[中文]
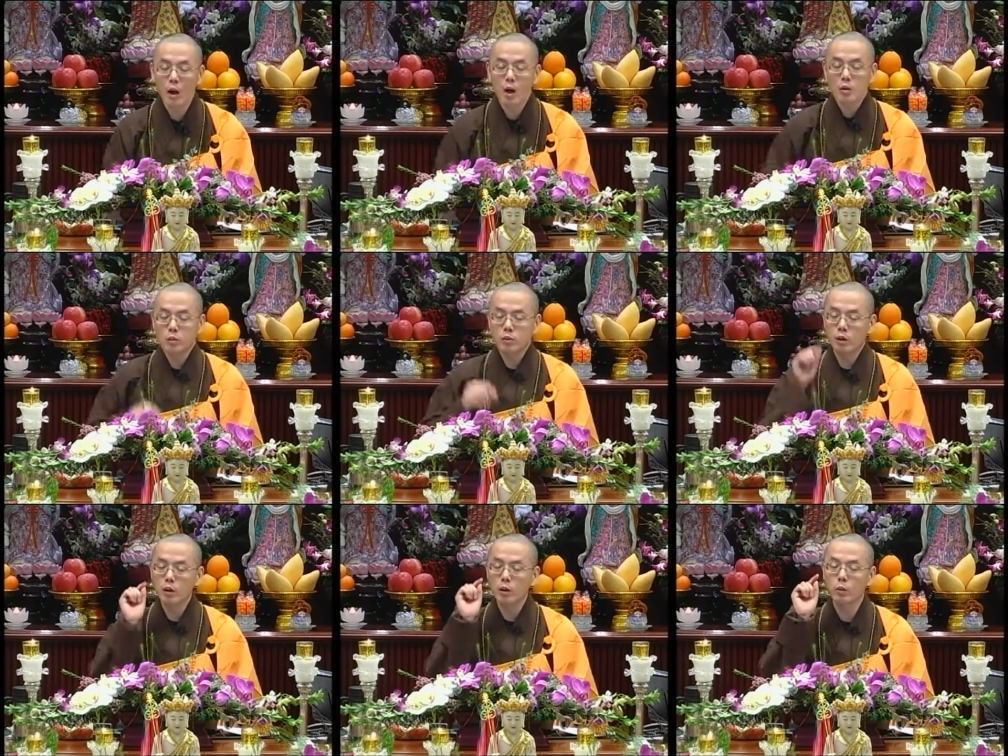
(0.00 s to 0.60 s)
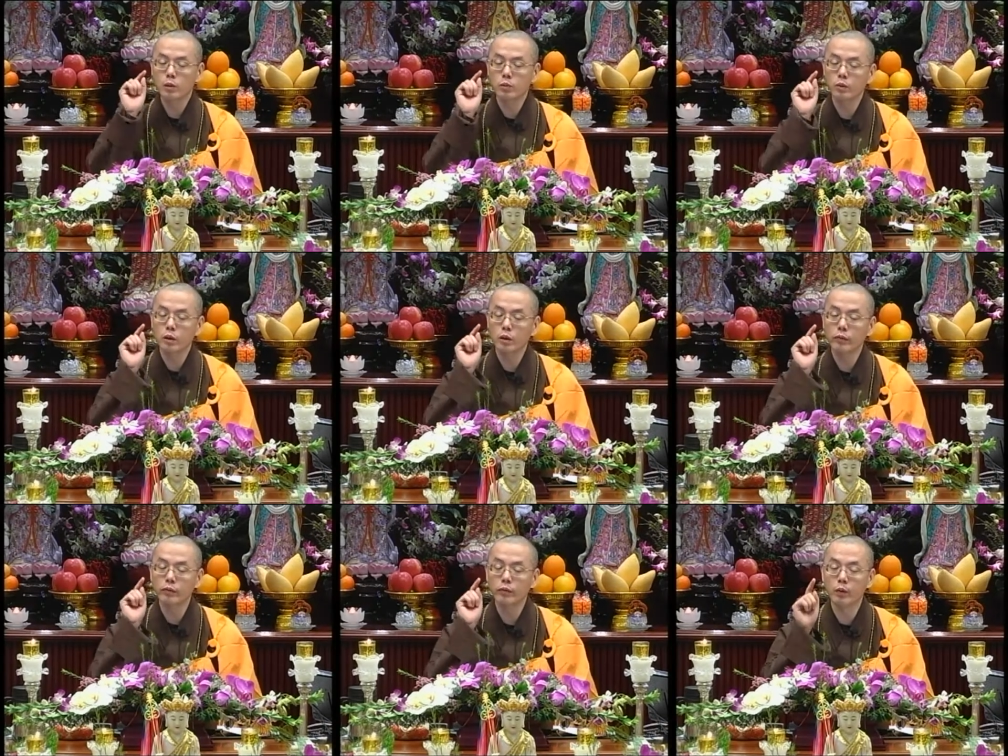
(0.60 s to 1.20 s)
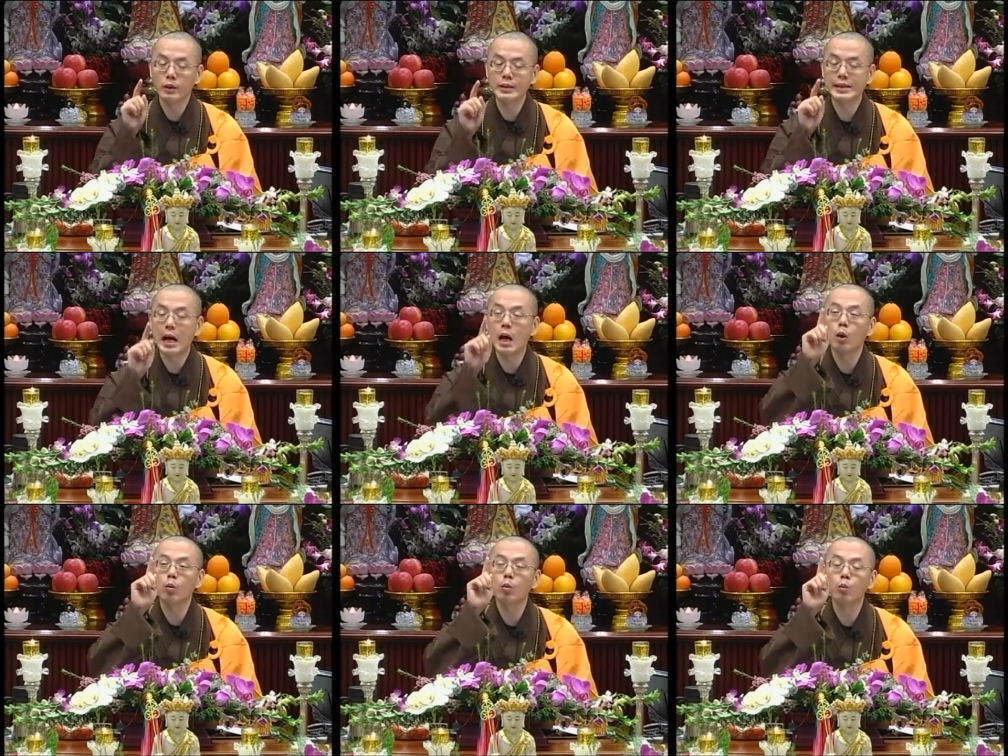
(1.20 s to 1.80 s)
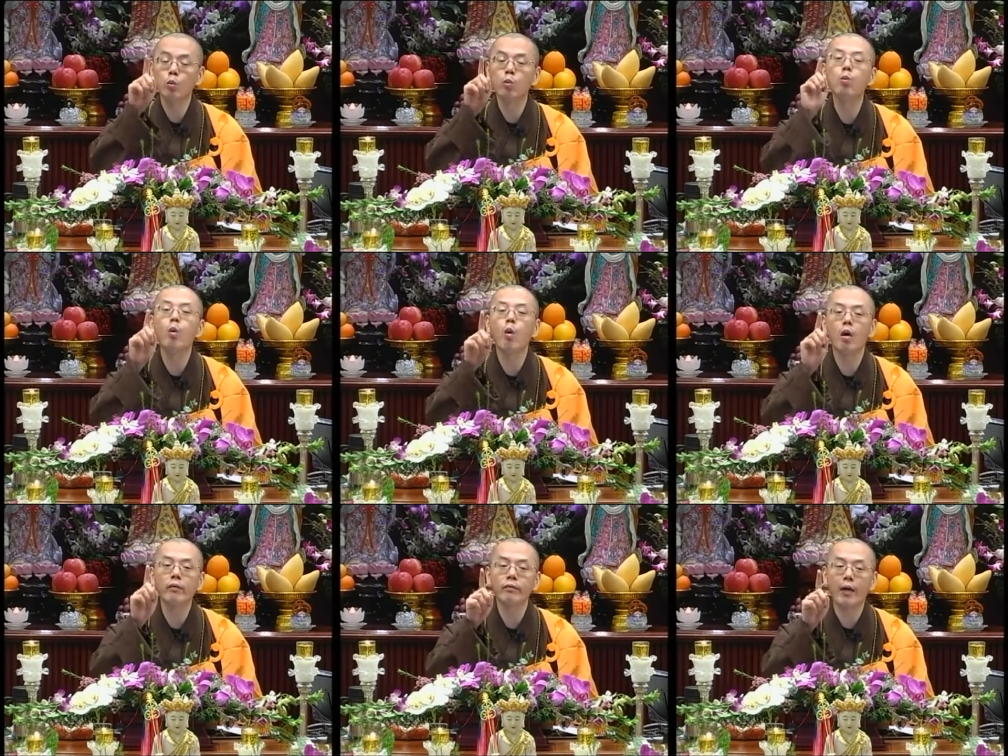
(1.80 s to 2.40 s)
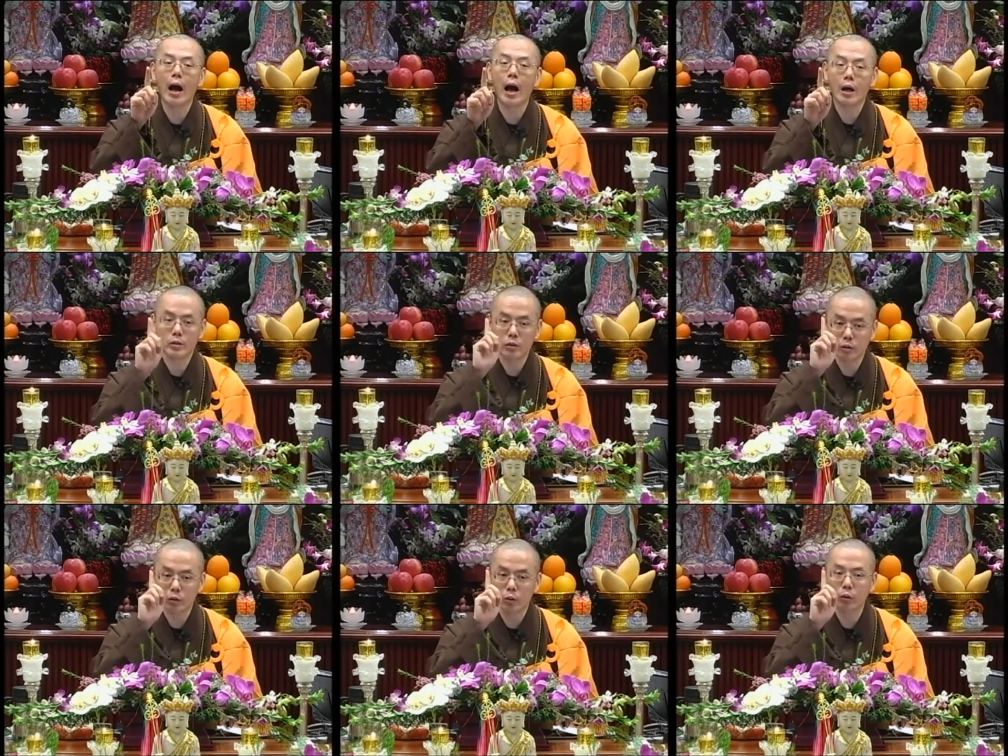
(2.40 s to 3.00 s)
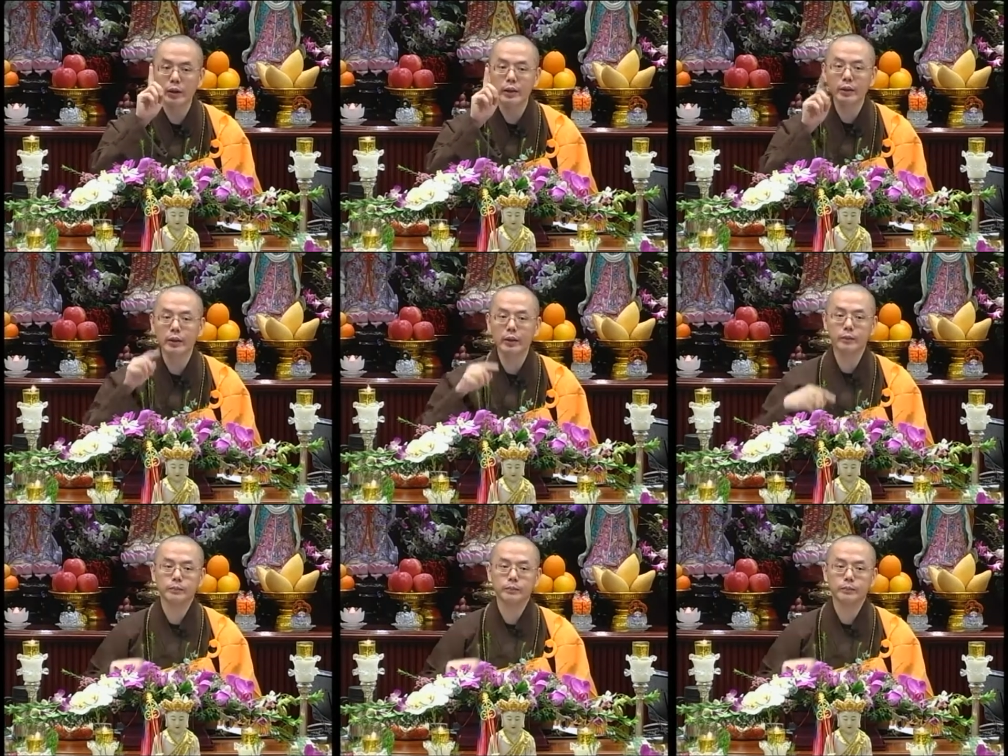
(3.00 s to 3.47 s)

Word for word: 所以我觉得佛讲无我法是对的。